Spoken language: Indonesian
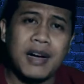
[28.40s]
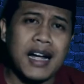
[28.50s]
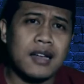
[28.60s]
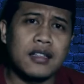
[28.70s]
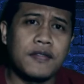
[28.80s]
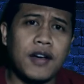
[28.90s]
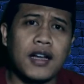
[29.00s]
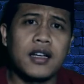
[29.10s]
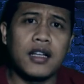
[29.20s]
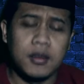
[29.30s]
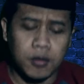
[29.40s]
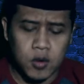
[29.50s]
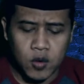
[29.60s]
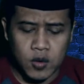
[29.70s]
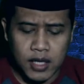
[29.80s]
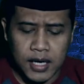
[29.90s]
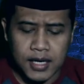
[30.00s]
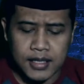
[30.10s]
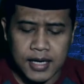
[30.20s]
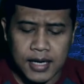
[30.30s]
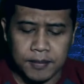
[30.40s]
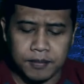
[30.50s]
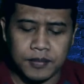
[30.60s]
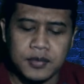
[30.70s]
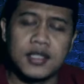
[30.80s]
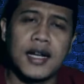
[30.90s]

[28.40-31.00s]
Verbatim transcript: pengaktifan ilmu tenaga dalam,